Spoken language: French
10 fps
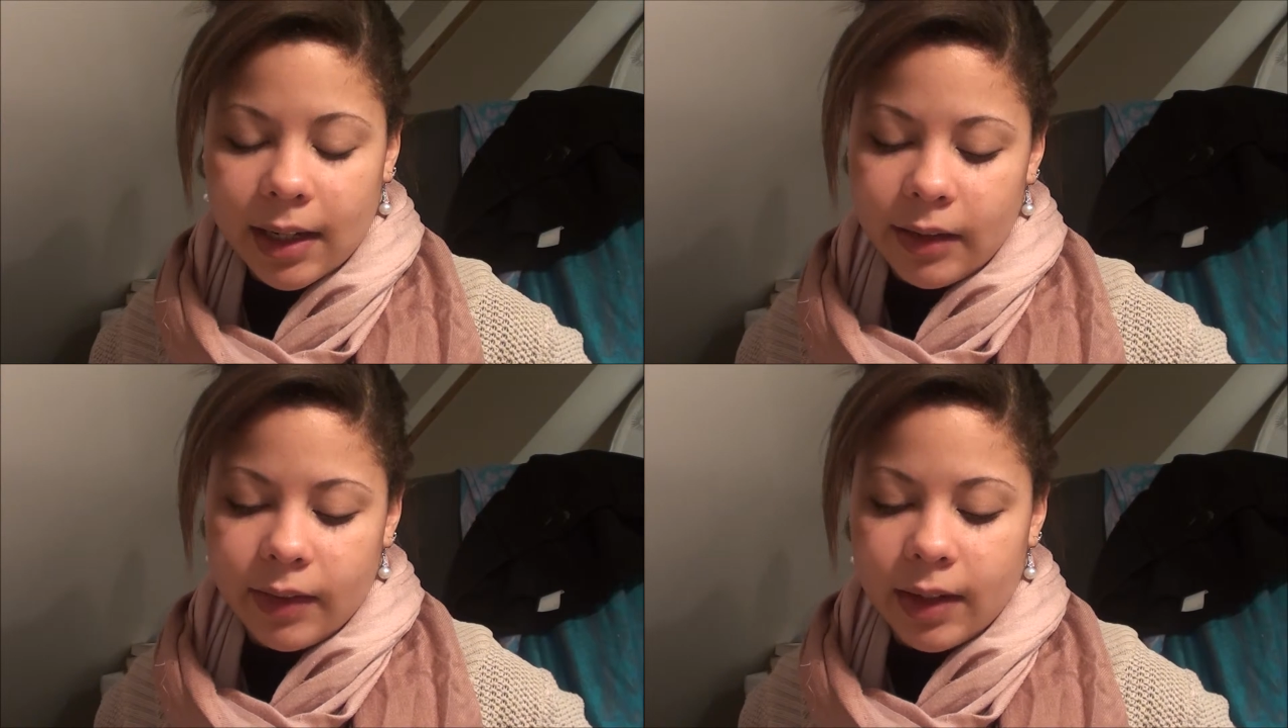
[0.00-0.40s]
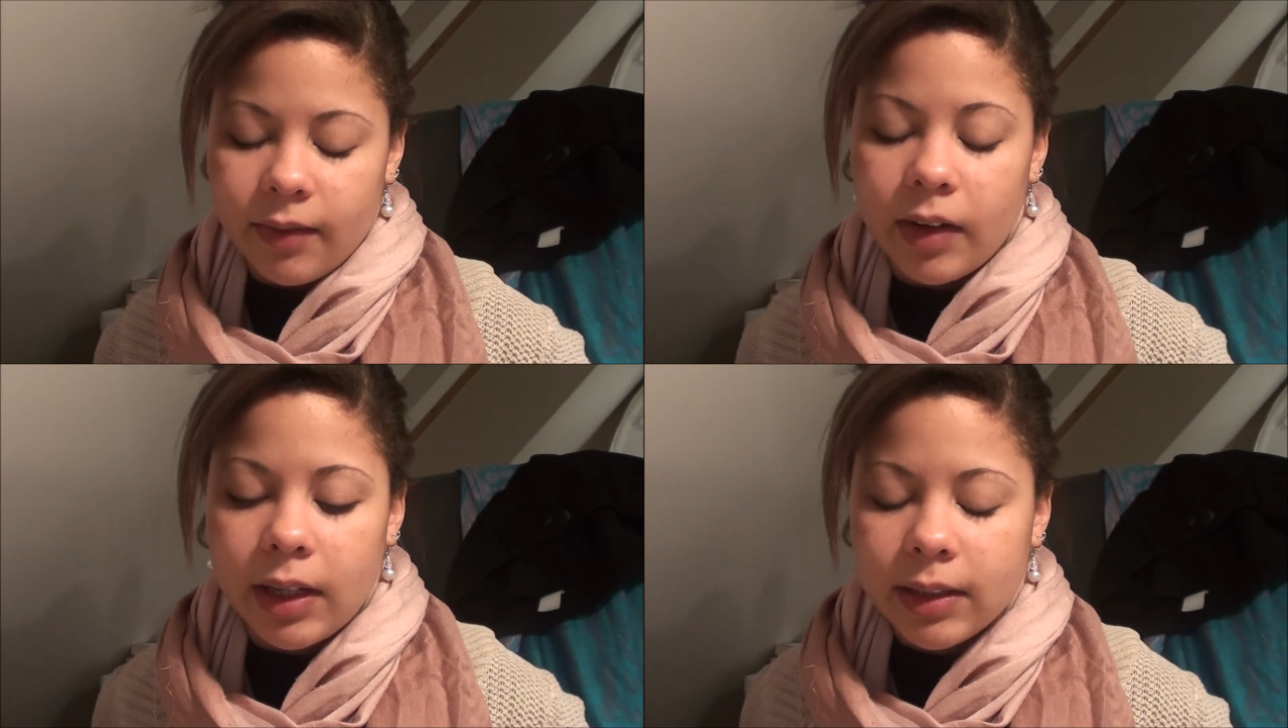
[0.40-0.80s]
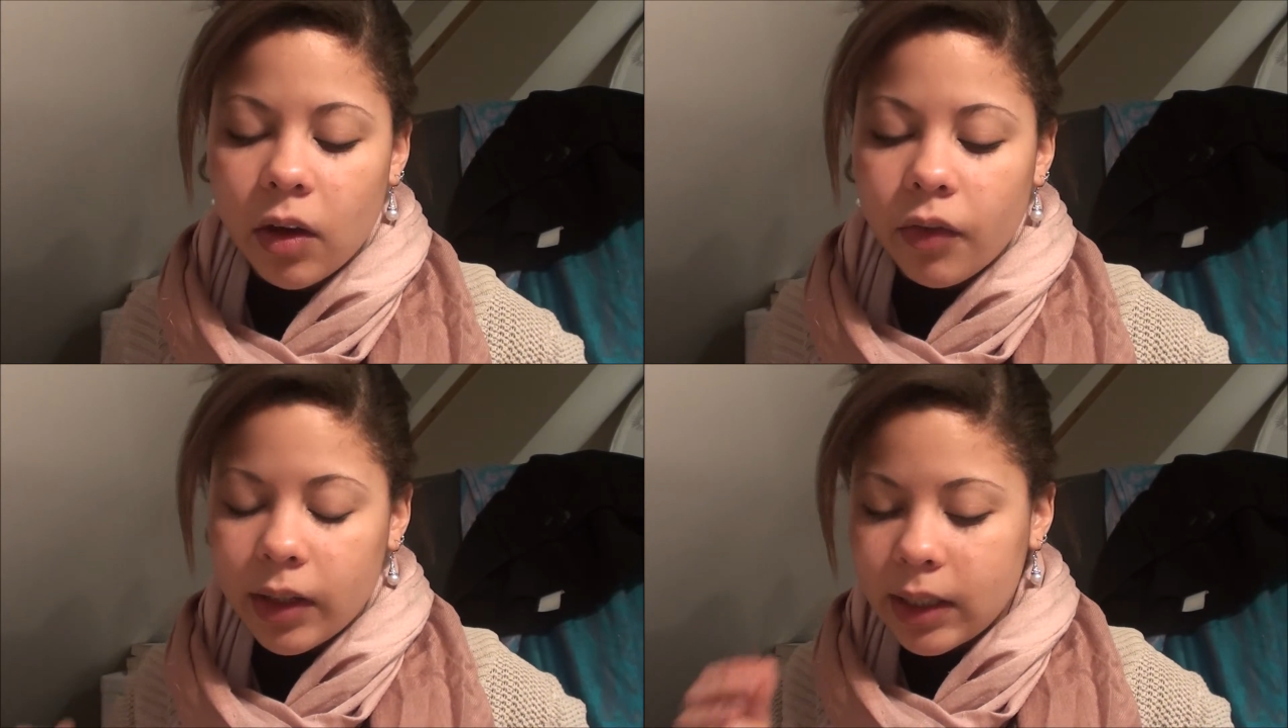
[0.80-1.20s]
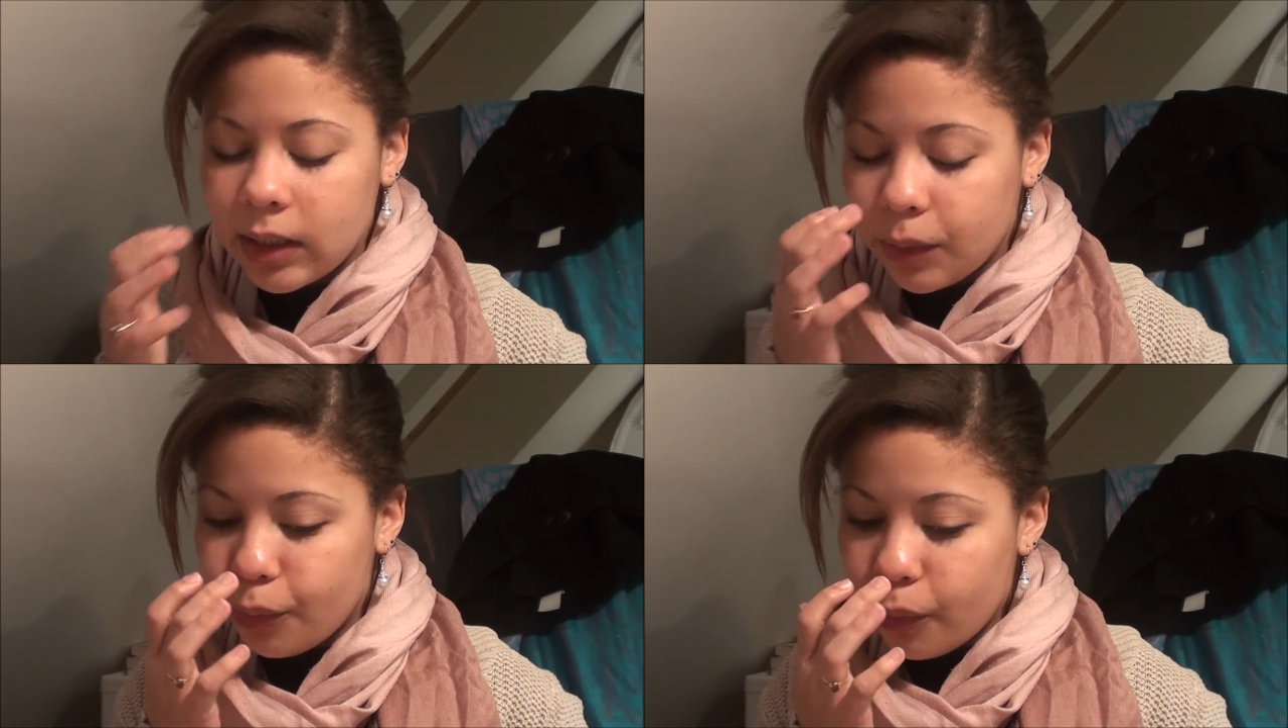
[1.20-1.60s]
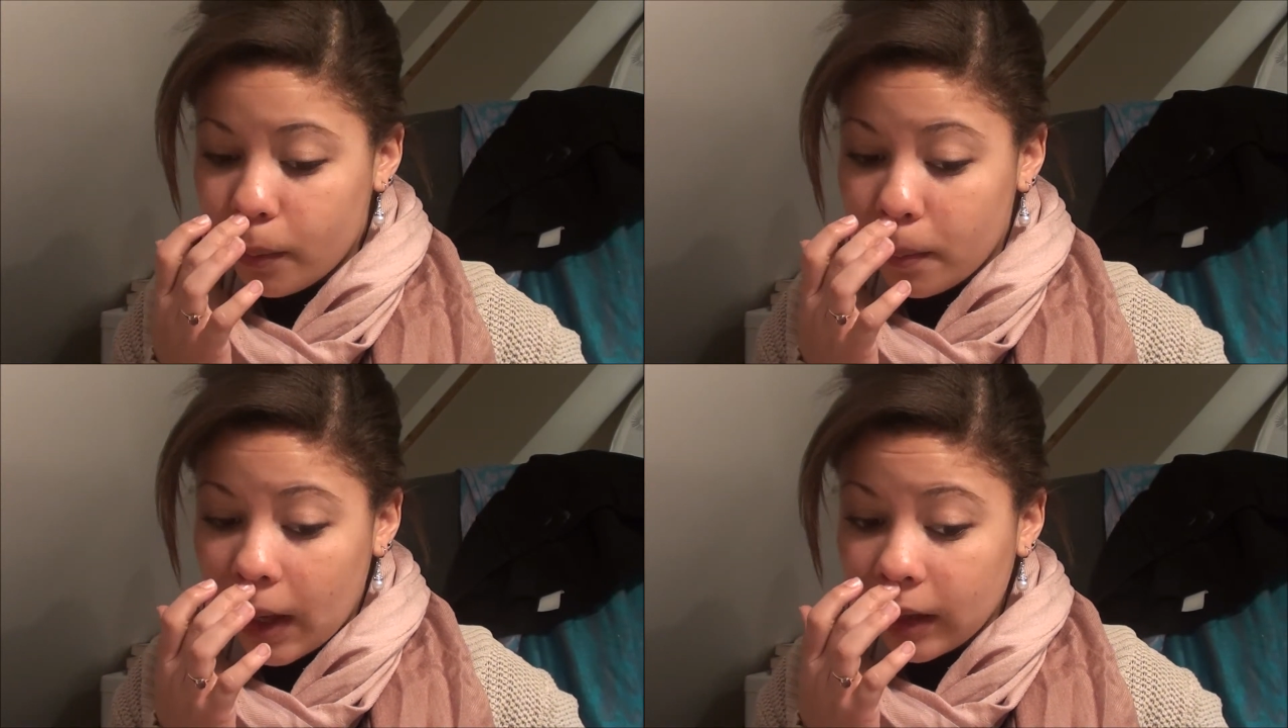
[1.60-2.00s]
Elle, va, voilà, sera envoyée début
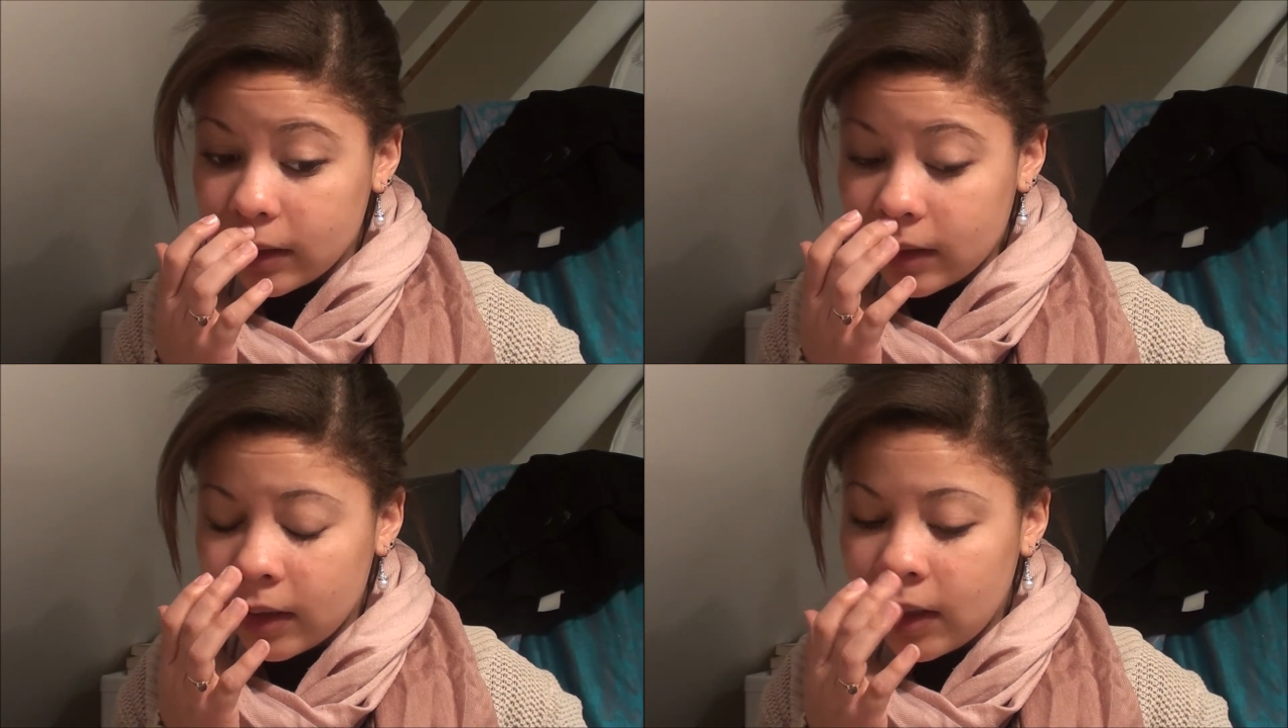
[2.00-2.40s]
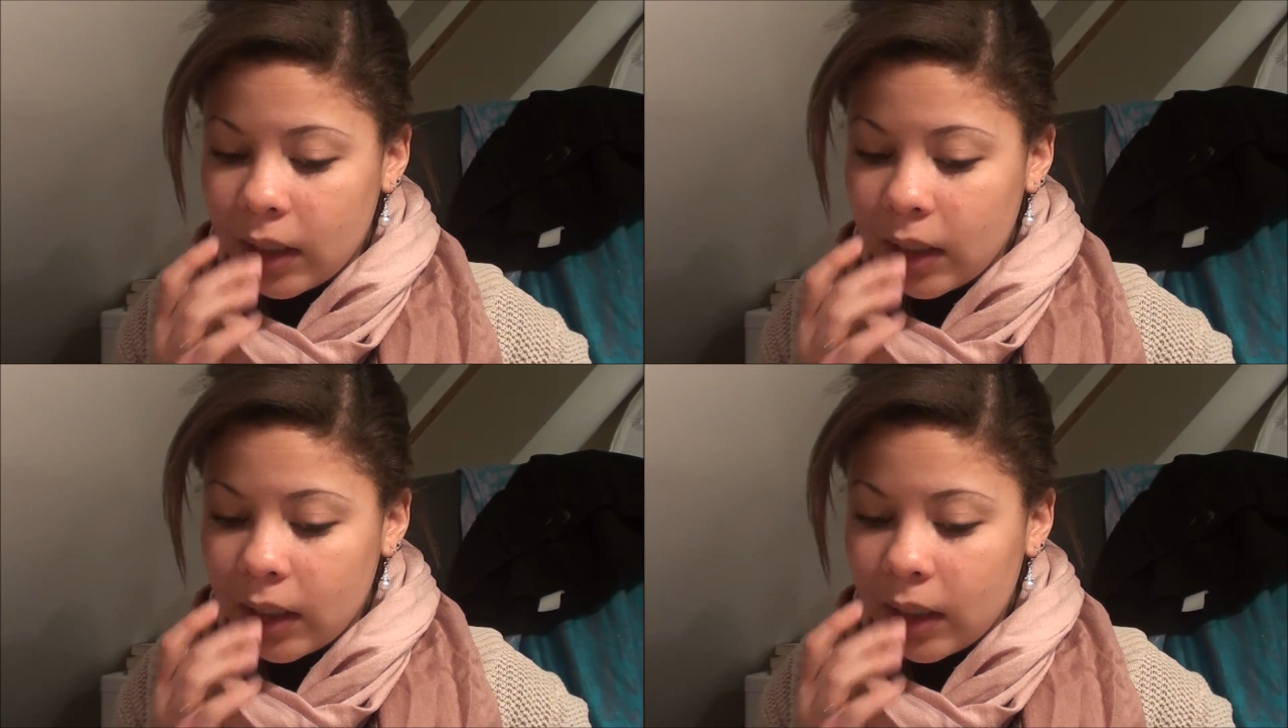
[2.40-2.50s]
mars.